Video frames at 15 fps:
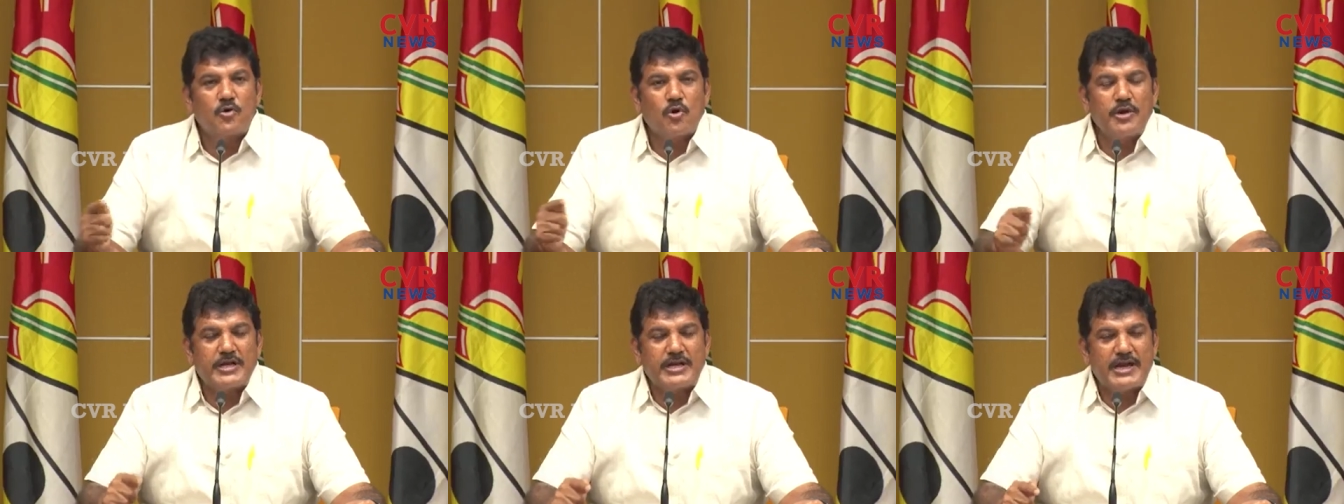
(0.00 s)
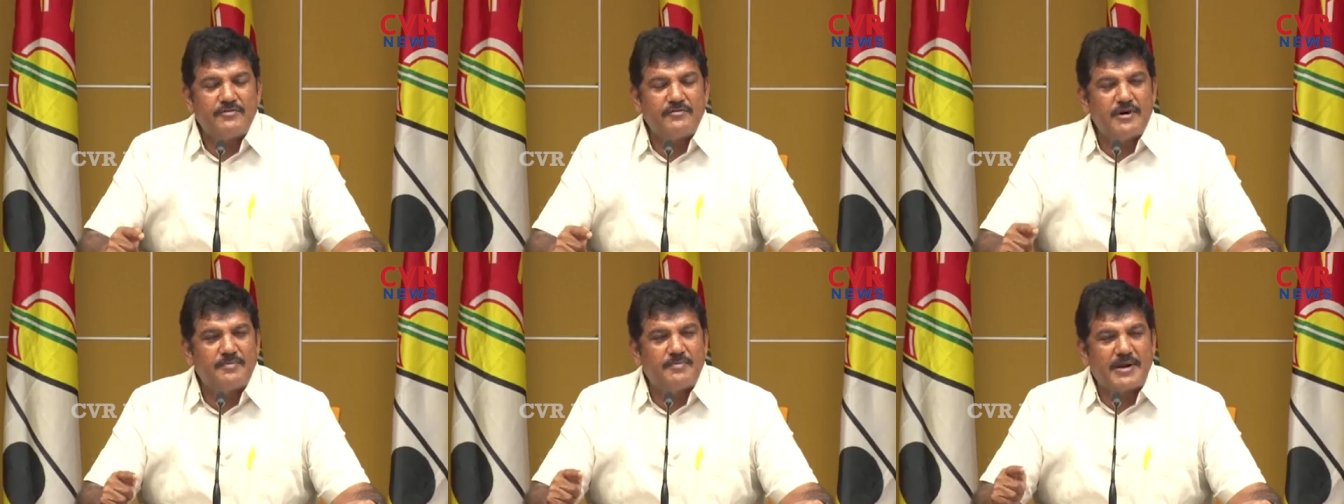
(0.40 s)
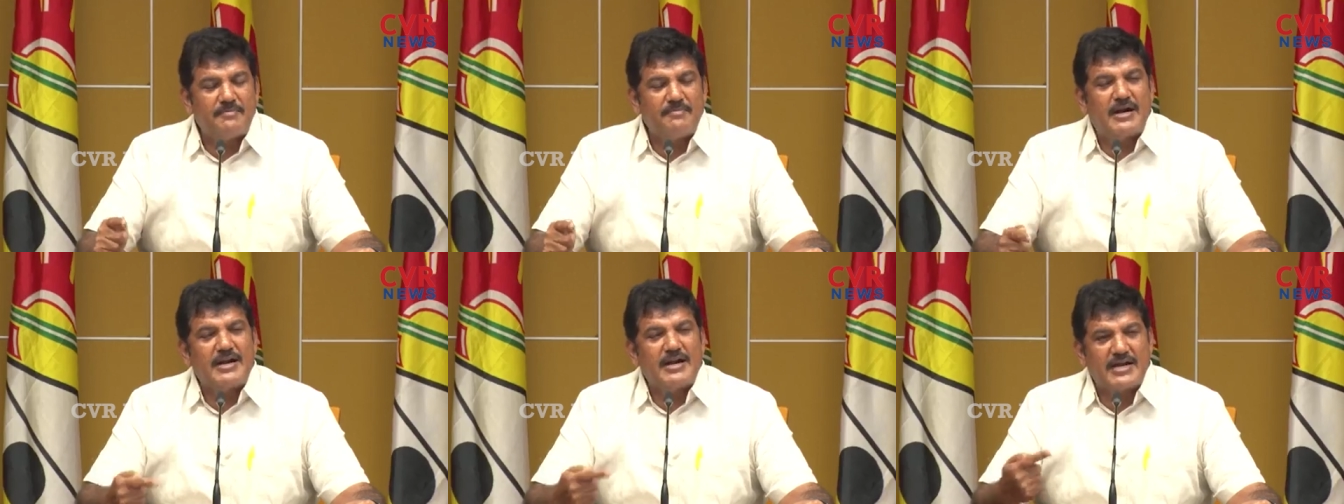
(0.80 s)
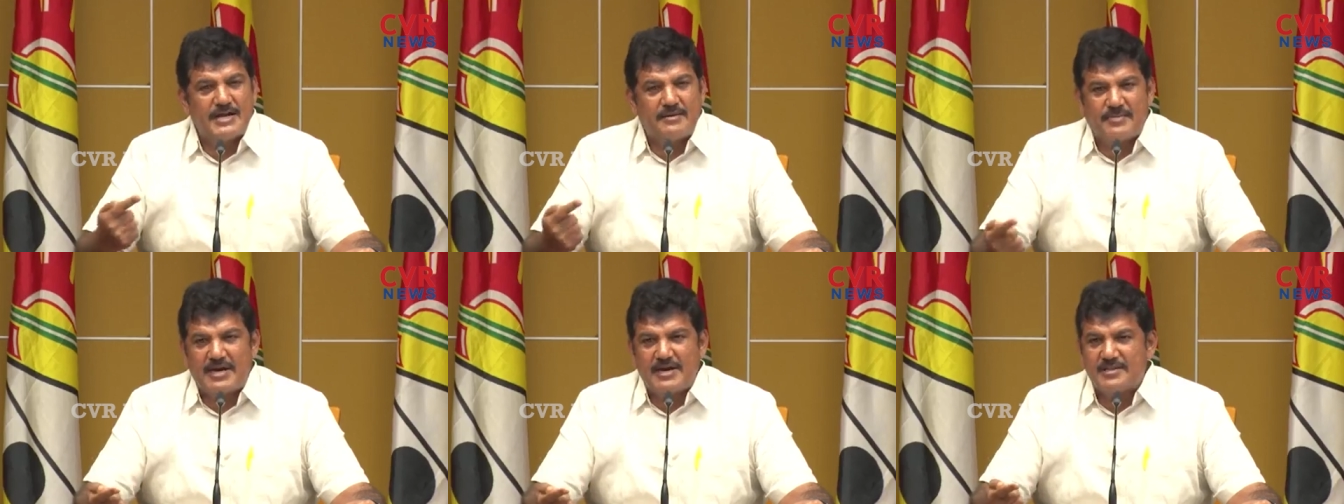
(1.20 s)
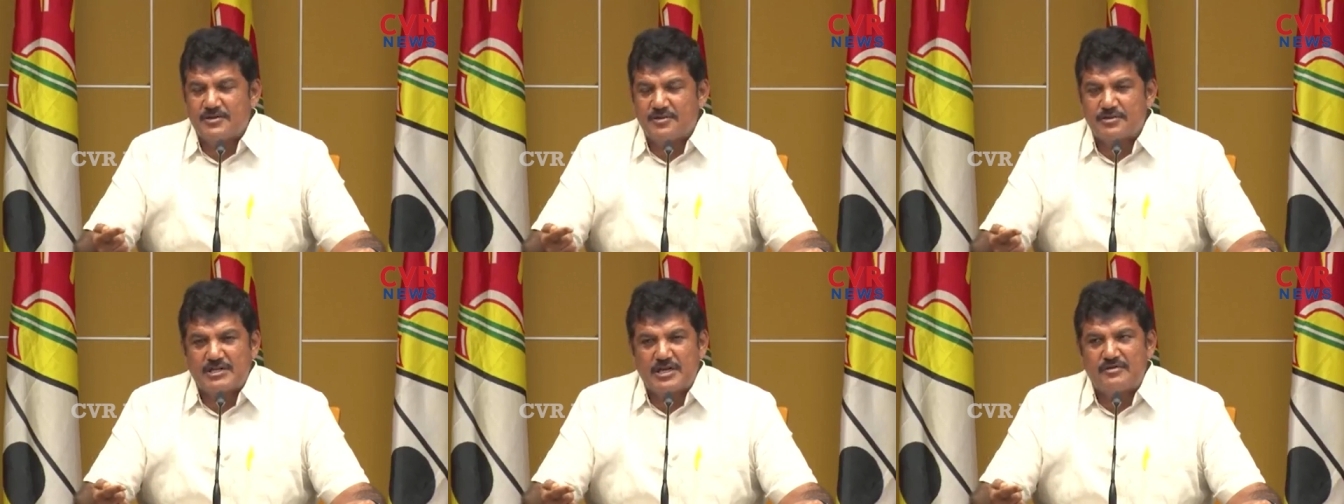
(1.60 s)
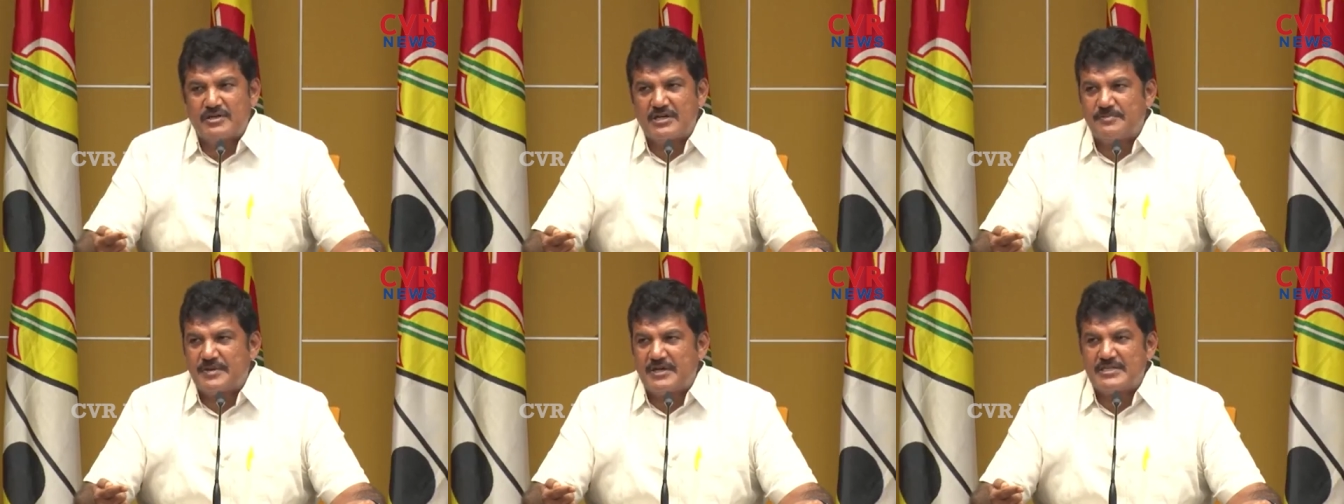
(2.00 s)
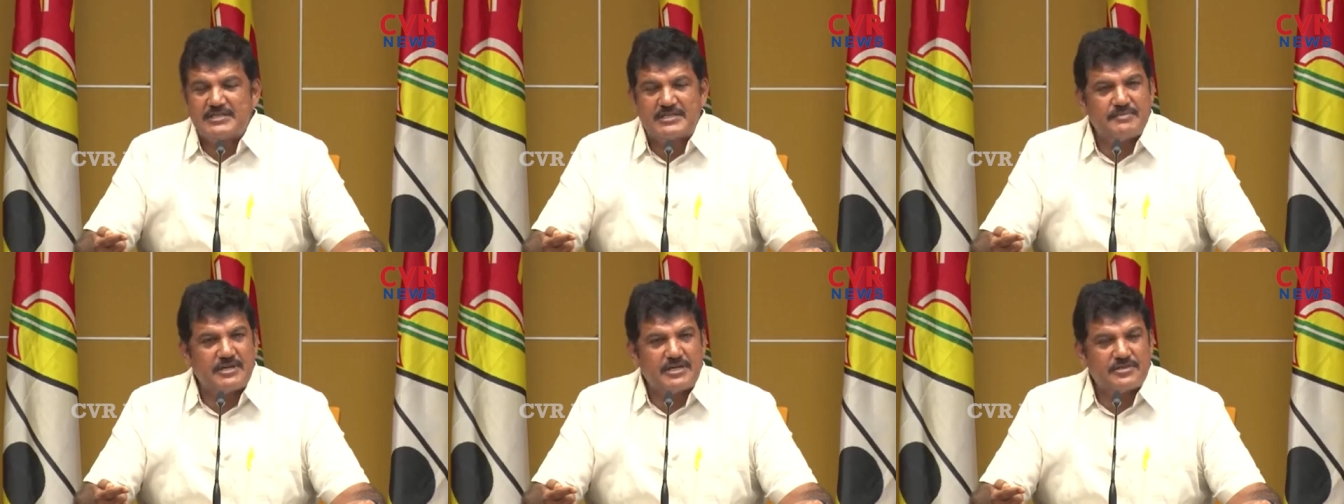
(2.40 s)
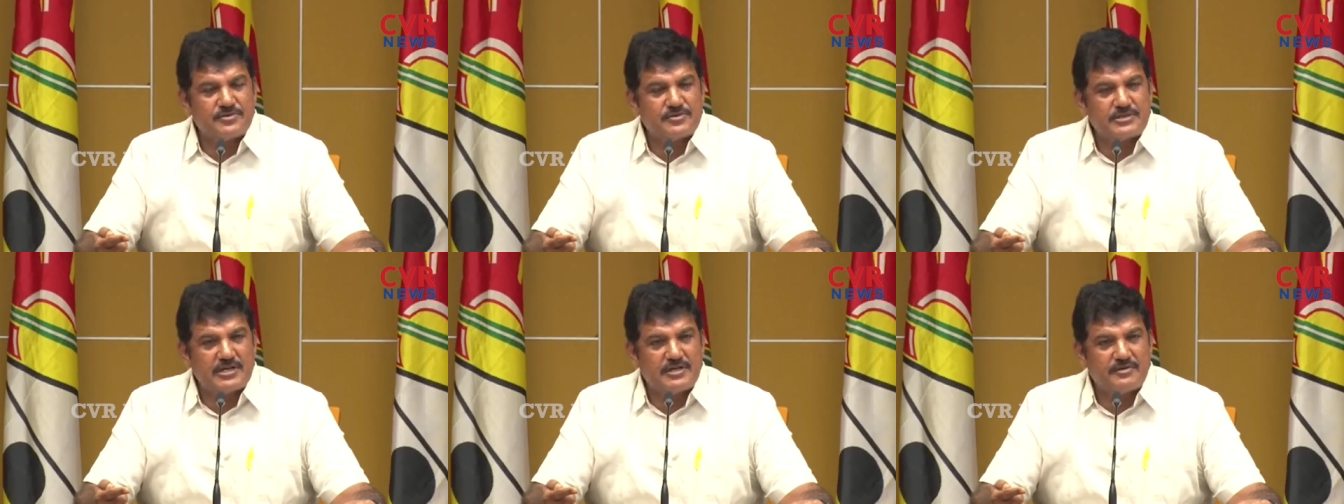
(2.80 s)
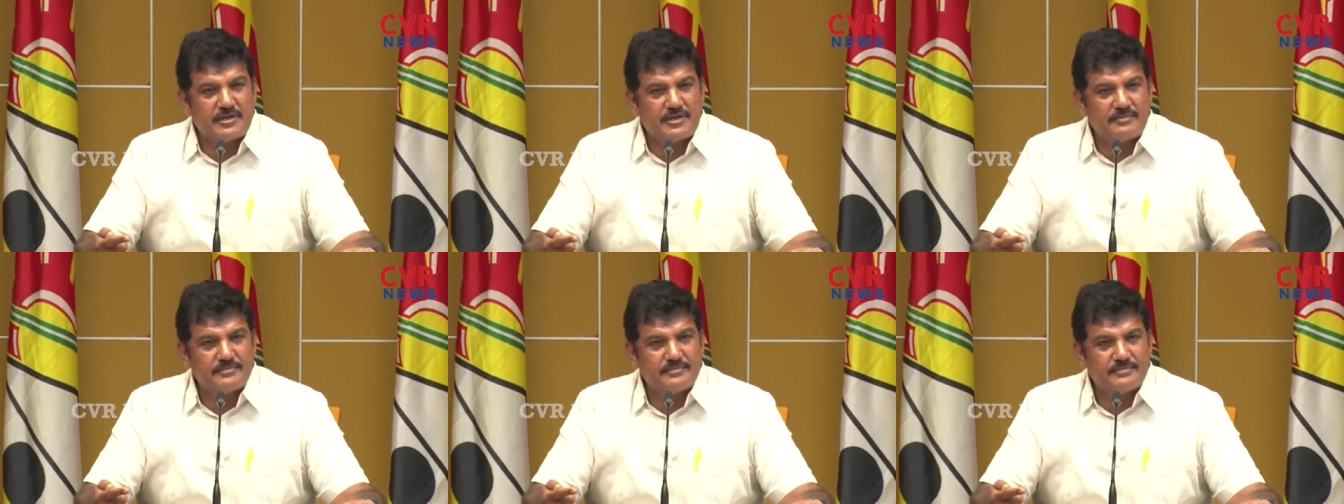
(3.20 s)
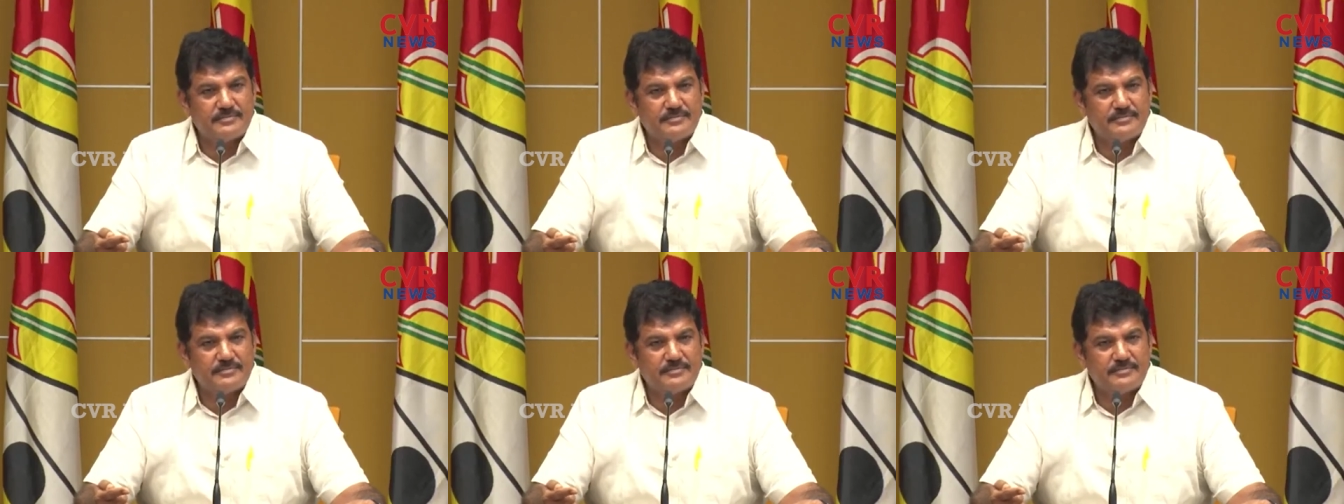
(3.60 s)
కొడుకేమో బ్రహ్మాండంగా బయట తిరుగుతూ ఉన్న పరిస్థితి మనం చూస్తూ ఉన్నాం